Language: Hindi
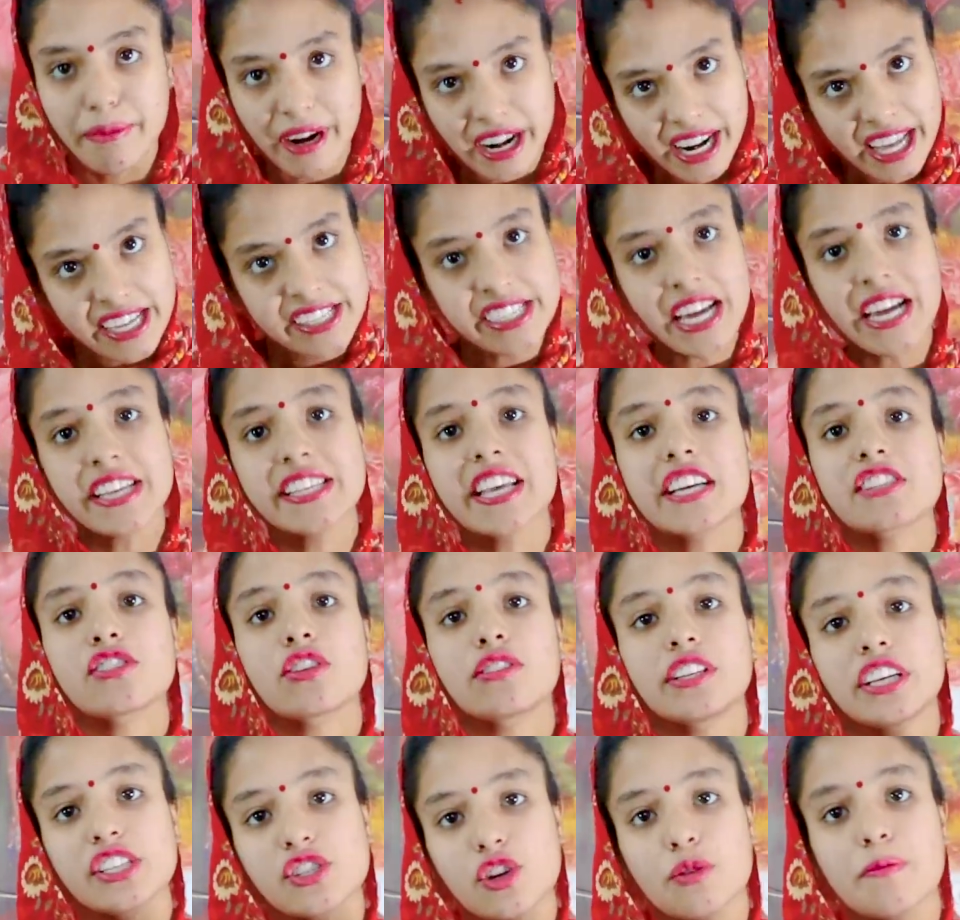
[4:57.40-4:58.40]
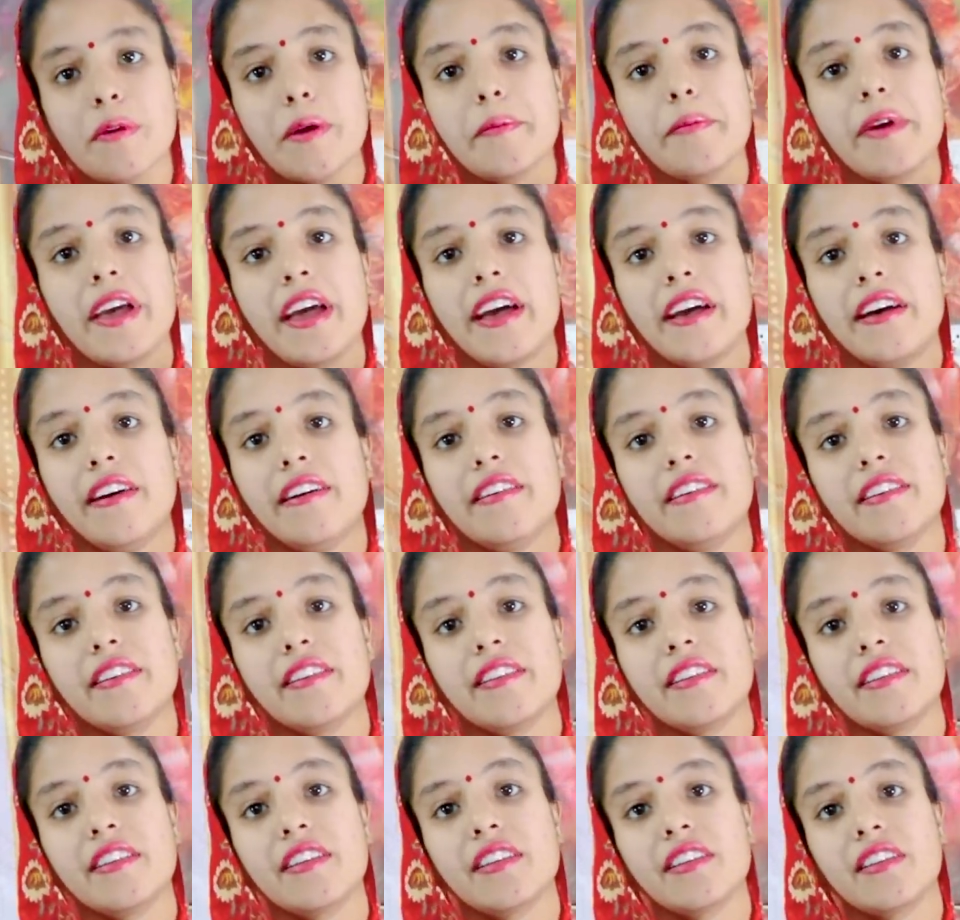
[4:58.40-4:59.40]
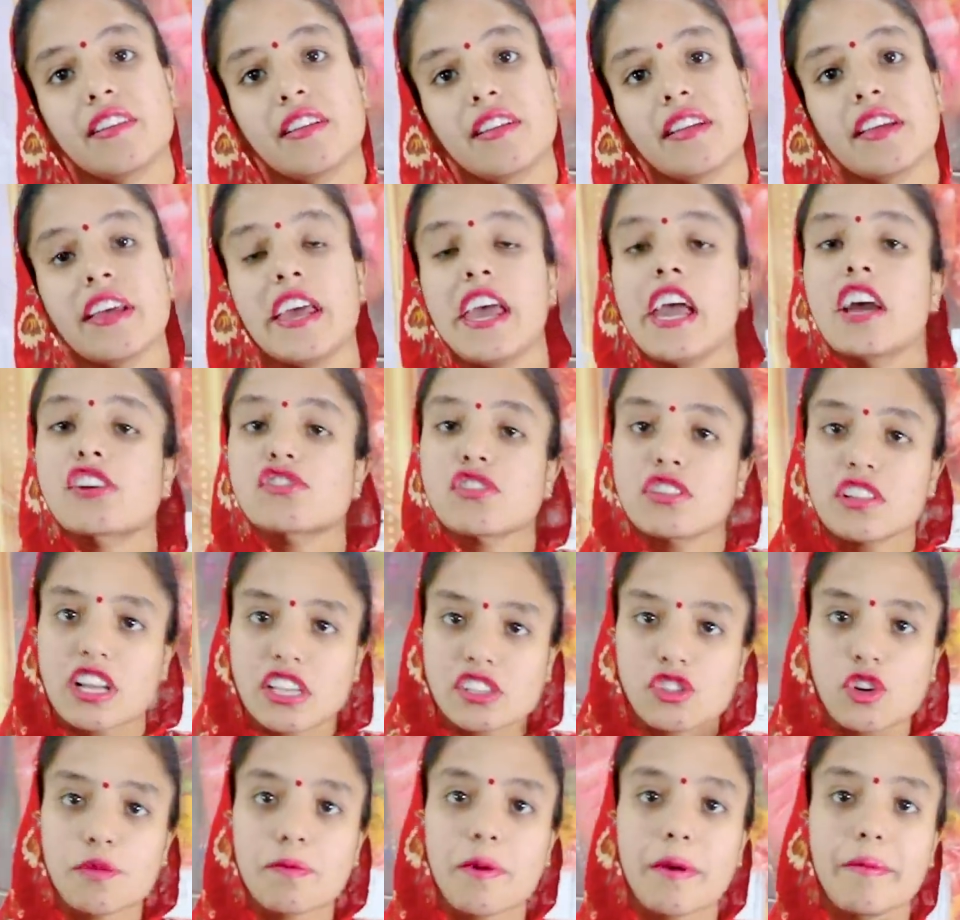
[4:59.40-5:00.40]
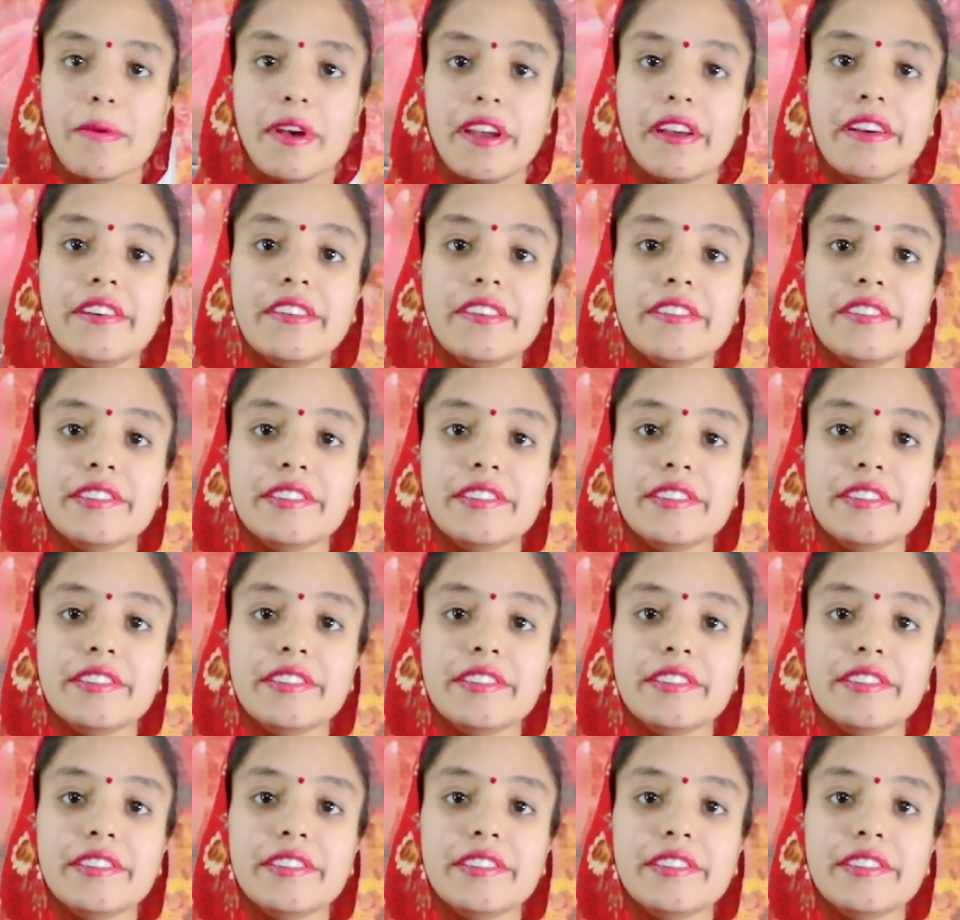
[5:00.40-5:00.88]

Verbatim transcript: बड़ा ही साइज एक सौ तीस रूपए में है और छोटा एक सौ दस रूपए में